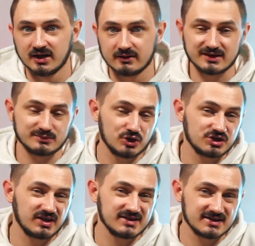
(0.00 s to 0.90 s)

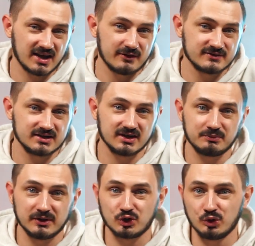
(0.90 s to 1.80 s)
Возможно, не знаем всех
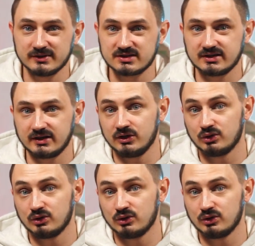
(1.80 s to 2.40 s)
подробностей и